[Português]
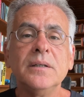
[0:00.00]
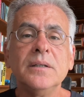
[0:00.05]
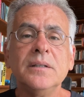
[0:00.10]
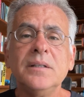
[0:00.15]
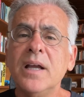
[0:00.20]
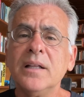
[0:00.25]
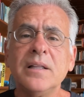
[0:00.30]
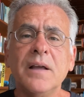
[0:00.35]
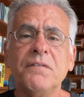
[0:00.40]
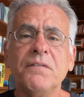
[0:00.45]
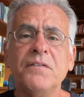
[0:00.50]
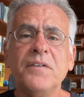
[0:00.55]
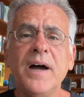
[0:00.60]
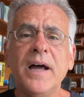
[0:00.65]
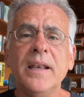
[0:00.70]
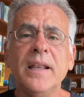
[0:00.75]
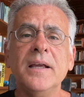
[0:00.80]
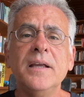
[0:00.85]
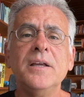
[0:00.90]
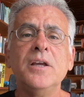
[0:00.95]
nada
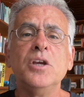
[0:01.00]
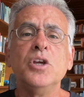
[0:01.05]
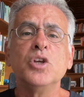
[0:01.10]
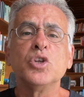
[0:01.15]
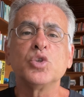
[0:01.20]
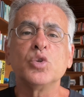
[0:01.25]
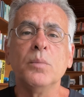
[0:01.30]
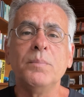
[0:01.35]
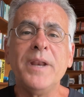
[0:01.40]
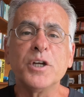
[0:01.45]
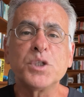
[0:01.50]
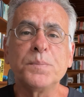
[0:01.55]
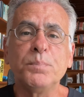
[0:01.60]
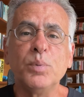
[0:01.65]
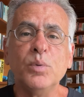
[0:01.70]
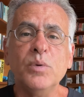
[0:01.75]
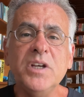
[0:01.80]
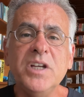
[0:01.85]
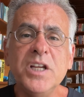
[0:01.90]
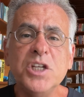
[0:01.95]
fala sobre as
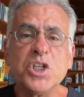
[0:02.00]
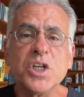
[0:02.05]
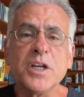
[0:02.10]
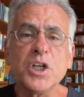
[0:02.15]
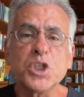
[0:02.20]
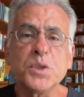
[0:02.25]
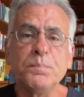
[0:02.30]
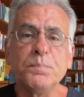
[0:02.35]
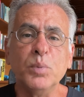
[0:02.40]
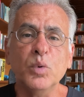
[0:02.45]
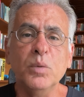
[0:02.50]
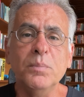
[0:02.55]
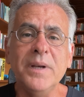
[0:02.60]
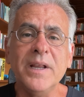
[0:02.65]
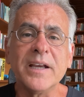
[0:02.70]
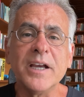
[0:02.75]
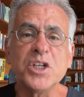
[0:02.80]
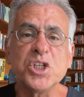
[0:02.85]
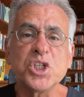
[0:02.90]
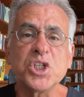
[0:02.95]
políticas
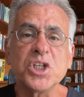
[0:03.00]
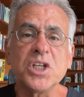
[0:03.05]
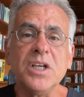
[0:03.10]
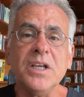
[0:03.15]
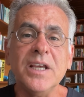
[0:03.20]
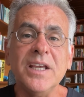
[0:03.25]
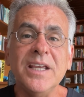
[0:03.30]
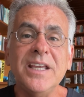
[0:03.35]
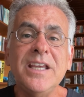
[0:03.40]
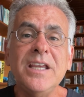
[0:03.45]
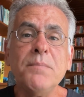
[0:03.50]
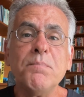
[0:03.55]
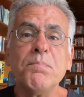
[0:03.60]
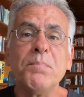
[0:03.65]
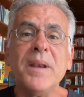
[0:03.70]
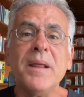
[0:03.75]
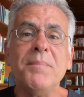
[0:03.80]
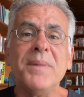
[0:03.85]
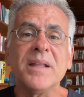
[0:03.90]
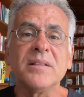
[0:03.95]
públicas que
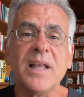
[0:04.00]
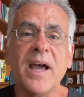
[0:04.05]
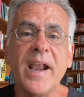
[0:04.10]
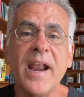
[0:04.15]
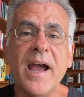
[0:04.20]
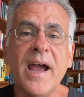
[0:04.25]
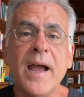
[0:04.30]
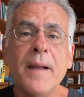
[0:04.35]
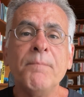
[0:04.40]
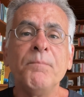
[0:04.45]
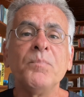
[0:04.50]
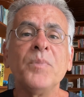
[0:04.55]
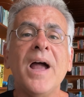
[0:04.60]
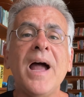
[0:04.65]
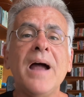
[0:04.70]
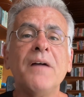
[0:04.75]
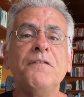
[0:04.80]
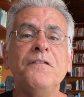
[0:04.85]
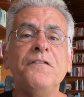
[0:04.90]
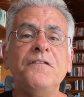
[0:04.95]
implementará
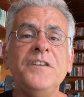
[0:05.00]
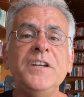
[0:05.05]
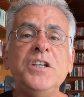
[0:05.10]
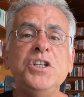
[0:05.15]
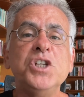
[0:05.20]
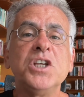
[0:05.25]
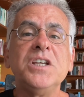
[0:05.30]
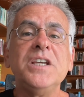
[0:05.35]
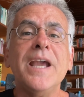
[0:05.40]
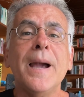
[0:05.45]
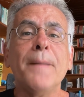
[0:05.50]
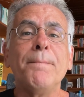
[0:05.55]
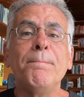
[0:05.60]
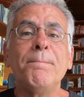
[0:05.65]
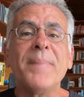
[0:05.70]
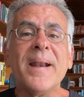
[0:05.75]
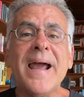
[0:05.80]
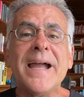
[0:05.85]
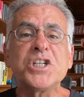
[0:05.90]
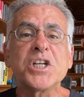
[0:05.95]
a fim de que a
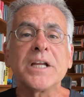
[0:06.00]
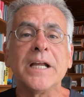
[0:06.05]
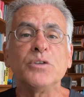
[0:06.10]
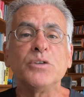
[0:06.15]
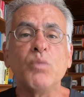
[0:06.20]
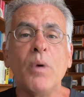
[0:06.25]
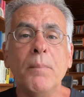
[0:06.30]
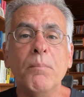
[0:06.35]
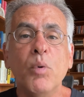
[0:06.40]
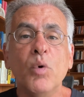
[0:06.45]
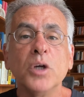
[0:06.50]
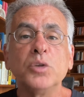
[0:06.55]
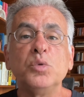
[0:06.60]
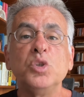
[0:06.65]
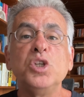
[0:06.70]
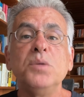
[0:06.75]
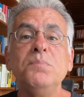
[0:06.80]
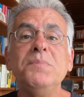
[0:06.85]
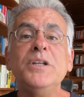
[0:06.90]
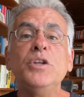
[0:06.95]
prática do aborto
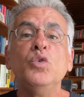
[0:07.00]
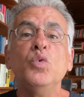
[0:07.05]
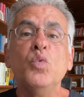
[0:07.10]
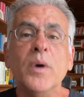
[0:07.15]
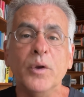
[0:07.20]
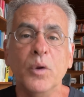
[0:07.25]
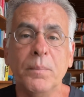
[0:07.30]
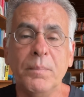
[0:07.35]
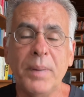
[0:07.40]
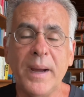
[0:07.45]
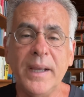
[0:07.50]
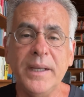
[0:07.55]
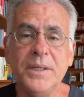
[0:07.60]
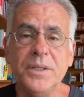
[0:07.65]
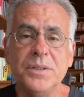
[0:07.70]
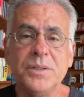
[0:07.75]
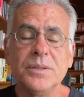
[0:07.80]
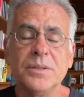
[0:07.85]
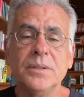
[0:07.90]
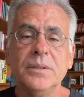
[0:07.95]
diminua no
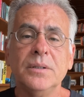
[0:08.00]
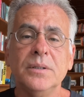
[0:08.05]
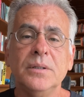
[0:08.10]
país.